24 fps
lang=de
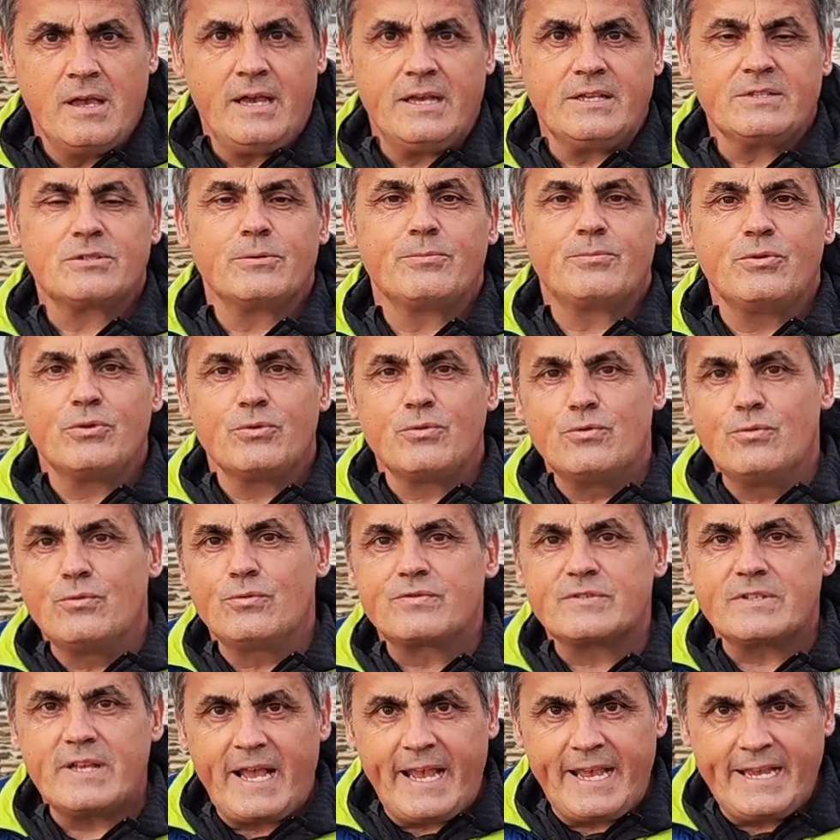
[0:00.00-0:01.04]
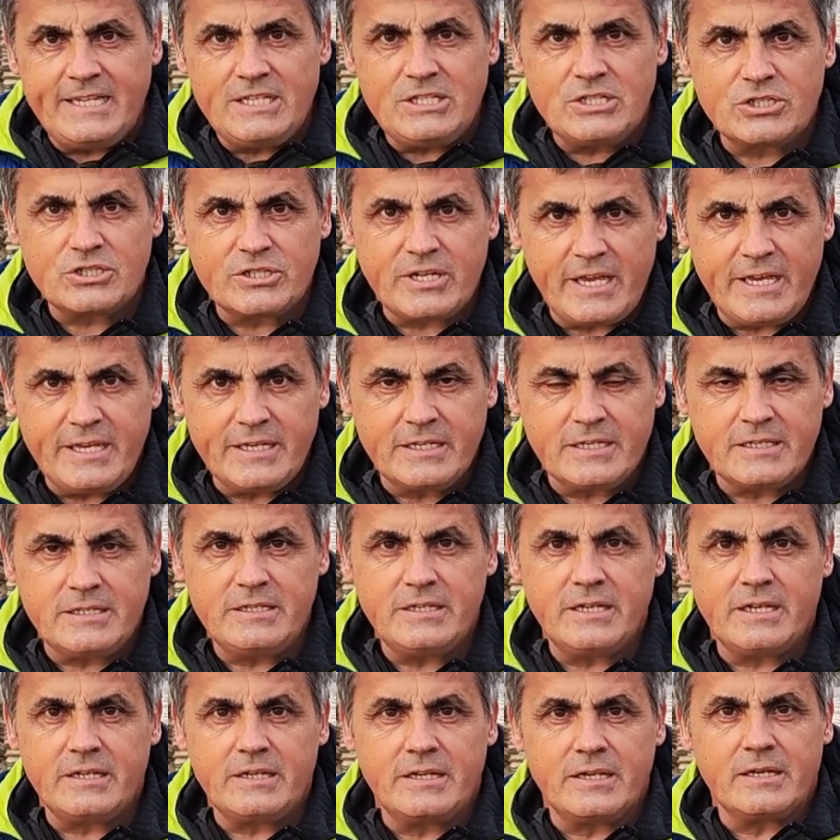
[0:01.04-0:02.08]
Also Berufseinsteiger,
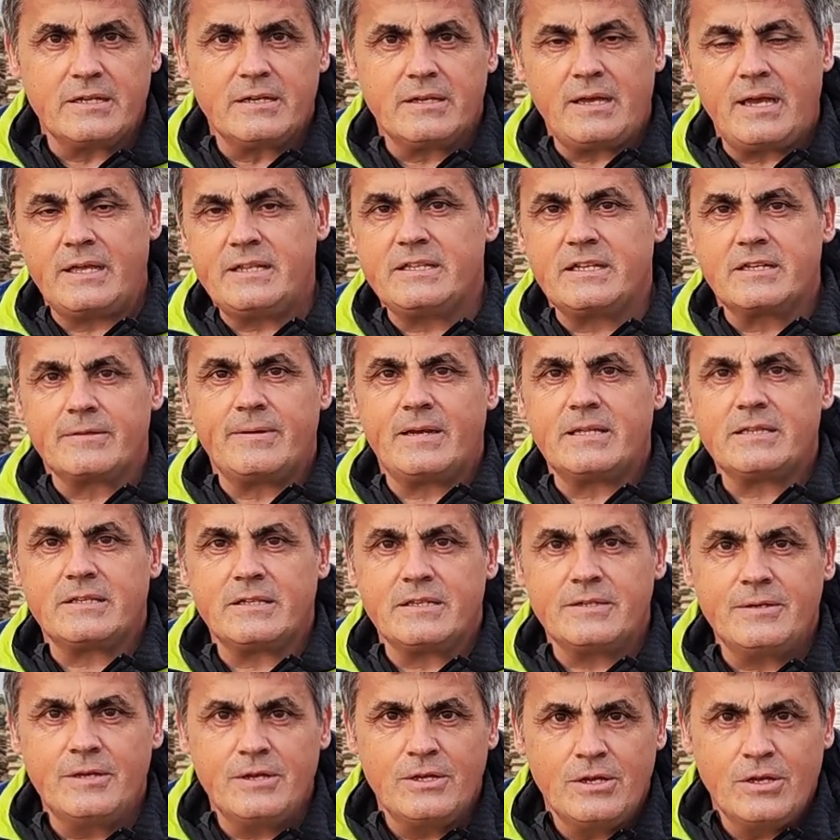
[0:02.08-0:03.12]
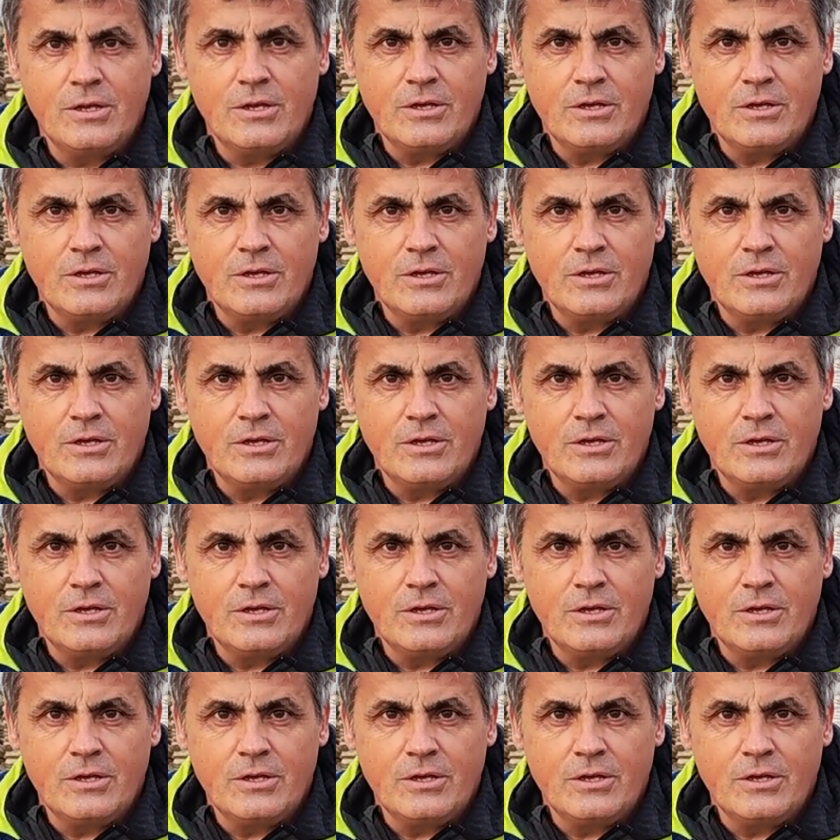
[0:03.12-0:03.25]
die eine adäquate